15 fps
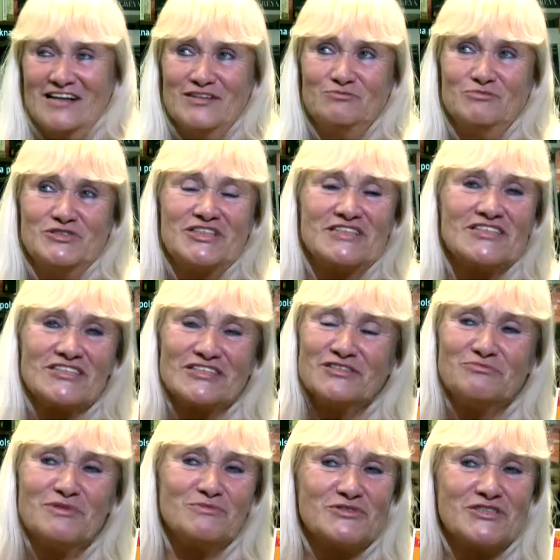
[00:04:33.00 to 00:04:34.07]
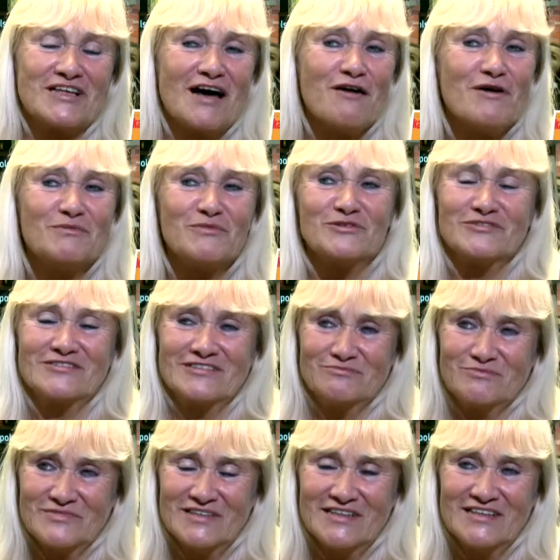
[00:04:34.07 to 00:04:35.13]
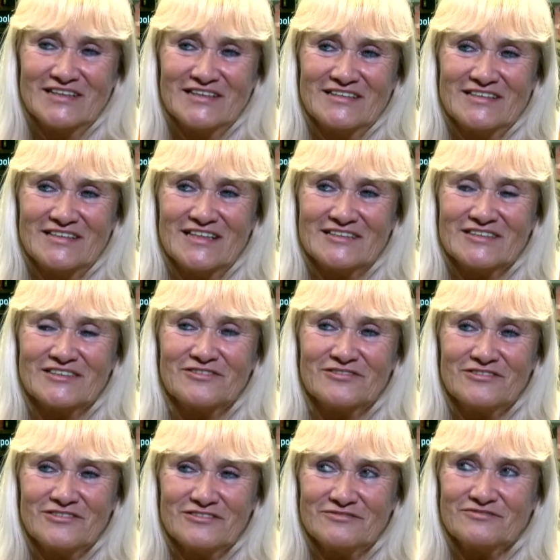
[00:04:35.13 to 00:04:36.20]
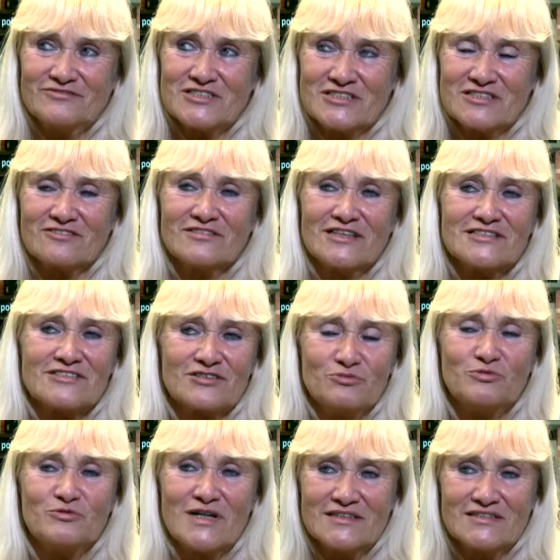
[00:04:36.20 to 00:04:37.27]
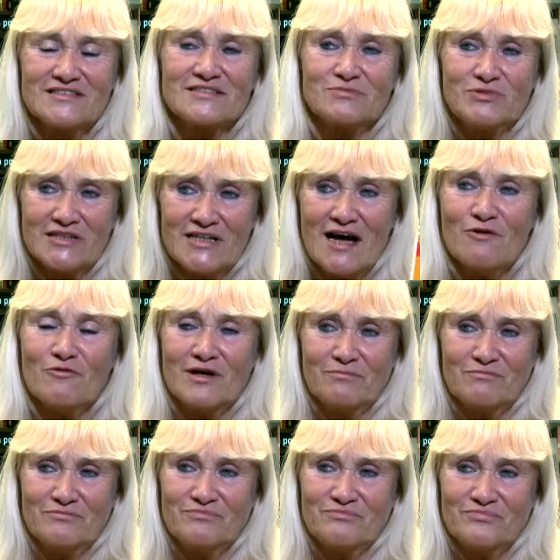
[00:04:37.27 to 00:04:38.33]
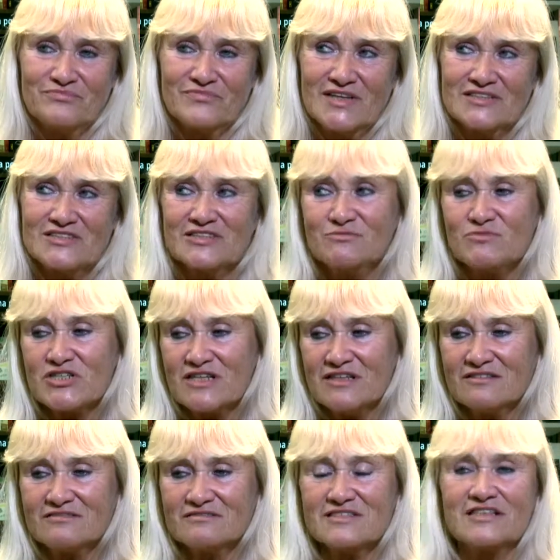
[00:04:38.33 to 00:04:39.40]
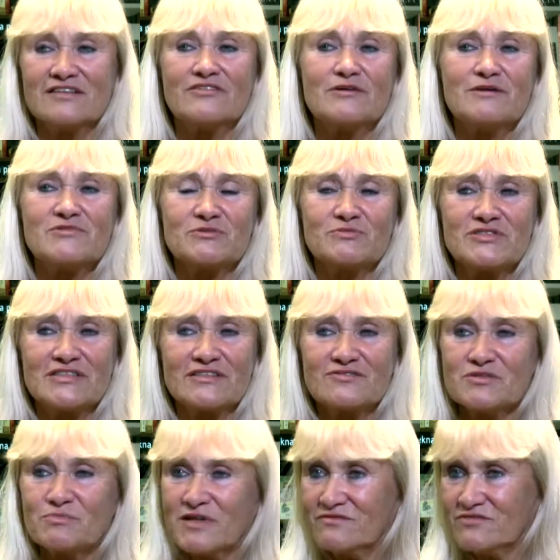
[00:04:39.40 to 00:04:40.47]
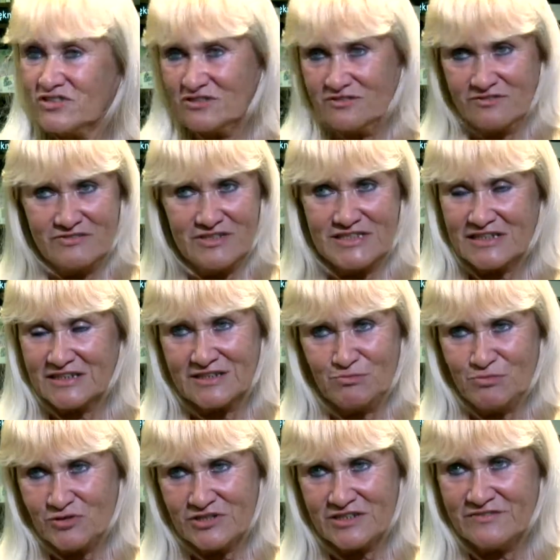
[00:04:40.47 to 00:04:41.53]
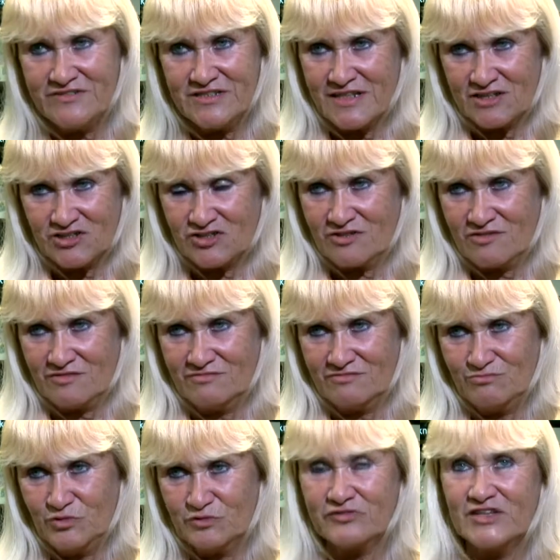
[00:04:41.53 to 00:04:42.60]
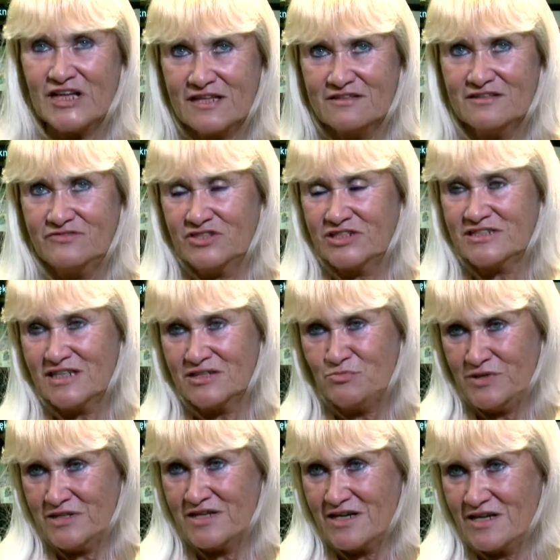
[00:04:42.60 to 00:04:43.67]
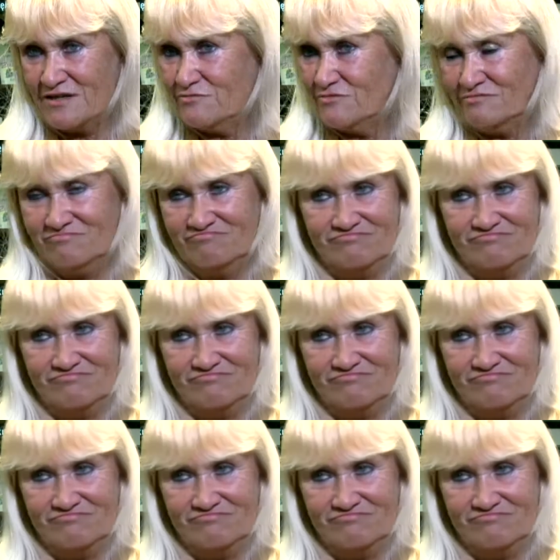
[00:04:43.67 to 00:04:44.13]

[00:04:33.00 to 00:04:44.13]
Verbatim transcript: ale myślę, że chyba myślałam o tym i dlatego to wszystko tak skrupulatnie zbierałam. Z tym, że zdawałam sobie z tego sprawę, że to nie jest takie proste wydać to, bo wtedy, w czasach PRL-u,